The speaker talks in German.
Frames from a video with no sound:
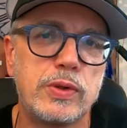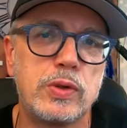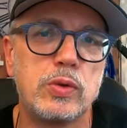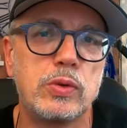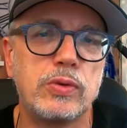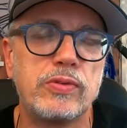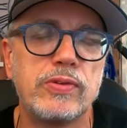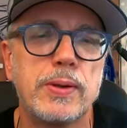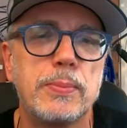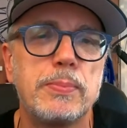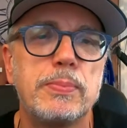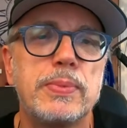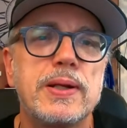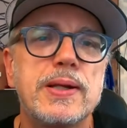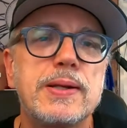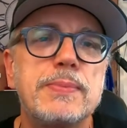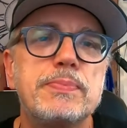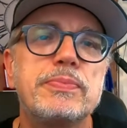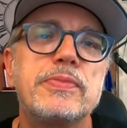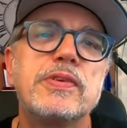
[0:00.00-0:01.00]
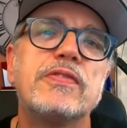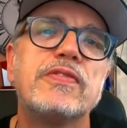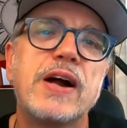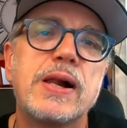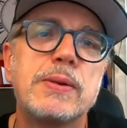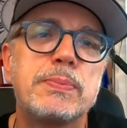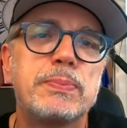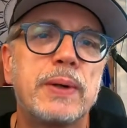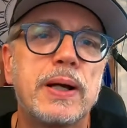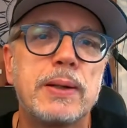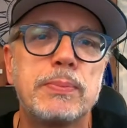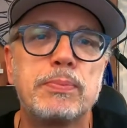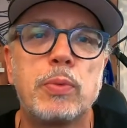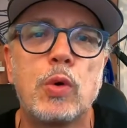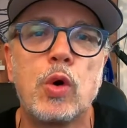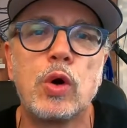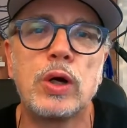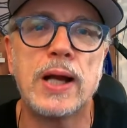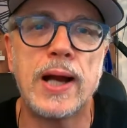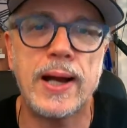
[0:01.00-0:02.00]
von unserem beliebten Waldbad
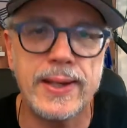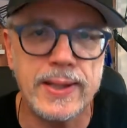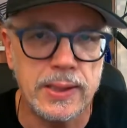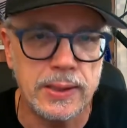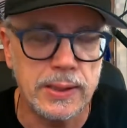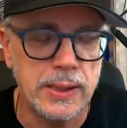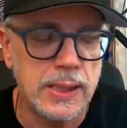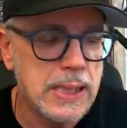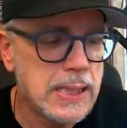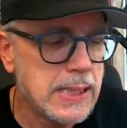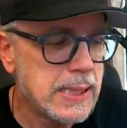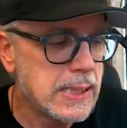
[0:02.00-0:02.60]
Borgheide.